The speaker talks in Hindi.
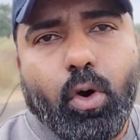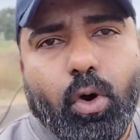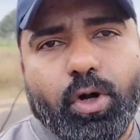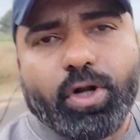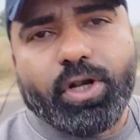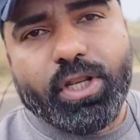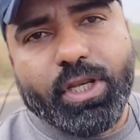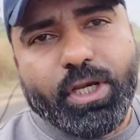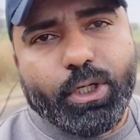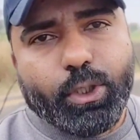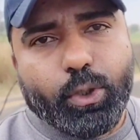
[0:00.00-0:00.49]

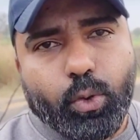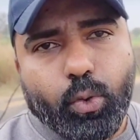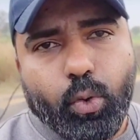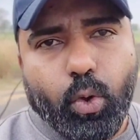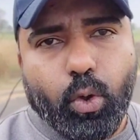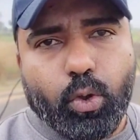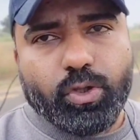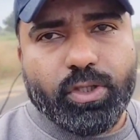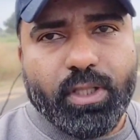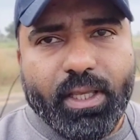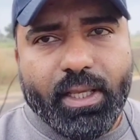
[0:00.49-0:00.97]
और डी
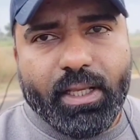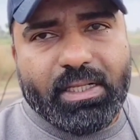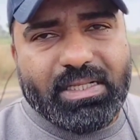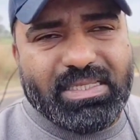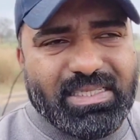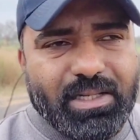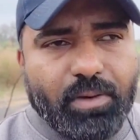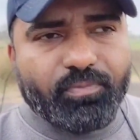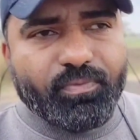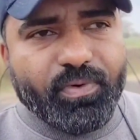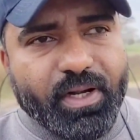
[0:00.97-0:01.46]
टू होते
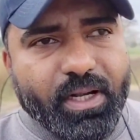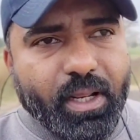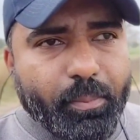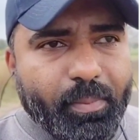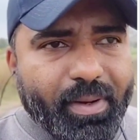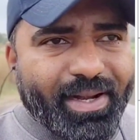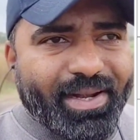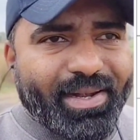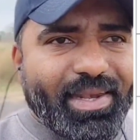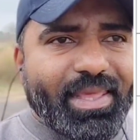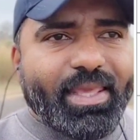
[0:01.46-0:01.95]
हैं जब
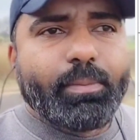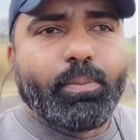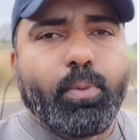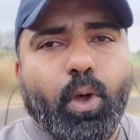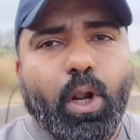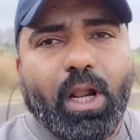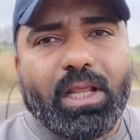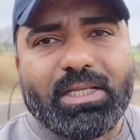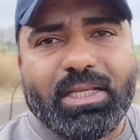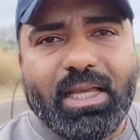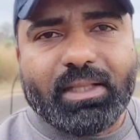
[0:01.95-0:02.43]
विटामिन डी
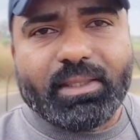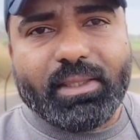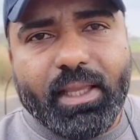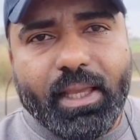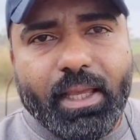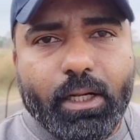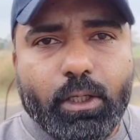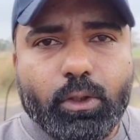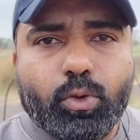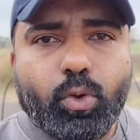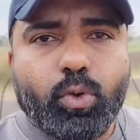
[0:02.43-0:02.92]
बोला
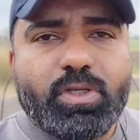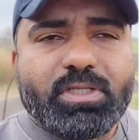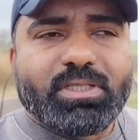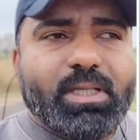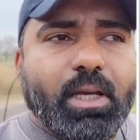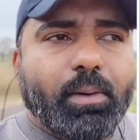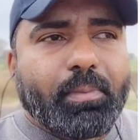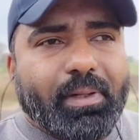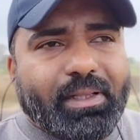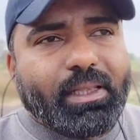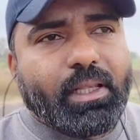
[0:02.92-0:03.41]
जाता है तो
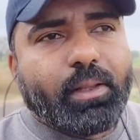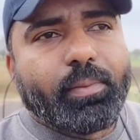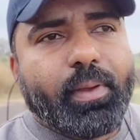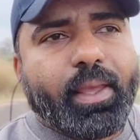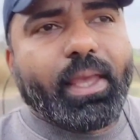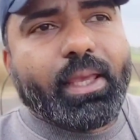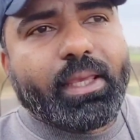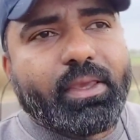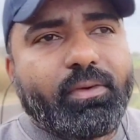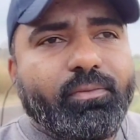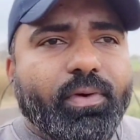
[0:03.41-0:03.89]
इसका मतलब
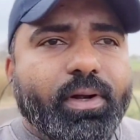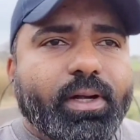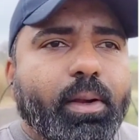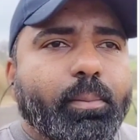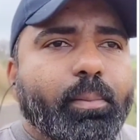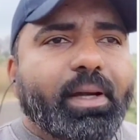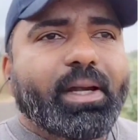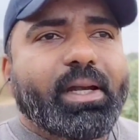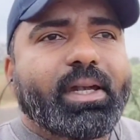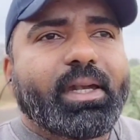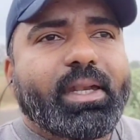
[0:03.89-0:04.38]
है कि
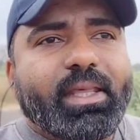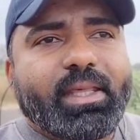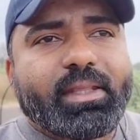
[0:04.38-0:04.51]
विटामिन